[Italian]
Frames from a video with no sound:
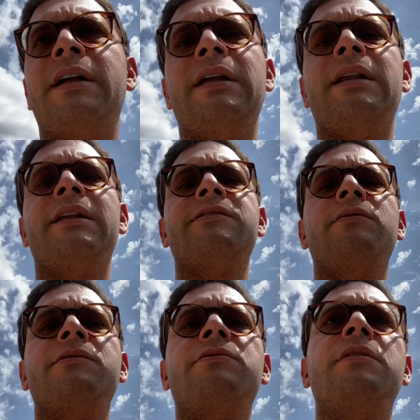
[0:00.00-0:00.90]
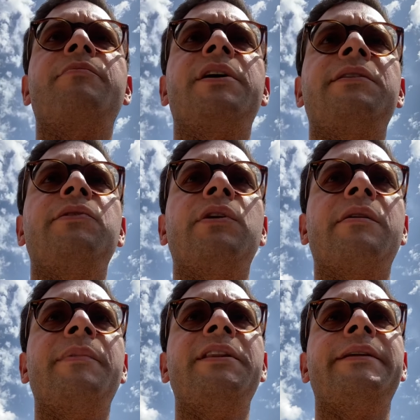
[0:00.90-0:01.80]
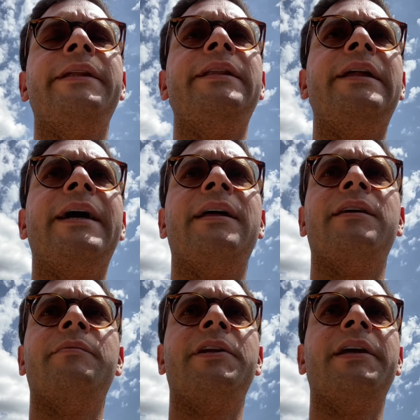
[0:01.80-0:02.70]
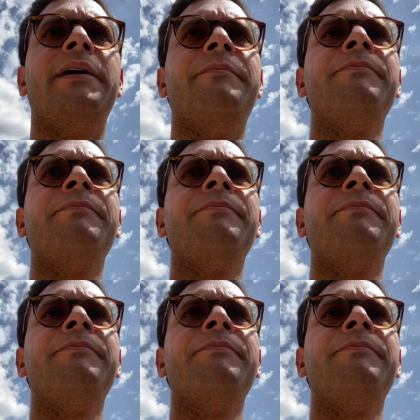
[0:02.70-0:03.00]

la, la, situazione è particolarmente dedicata perché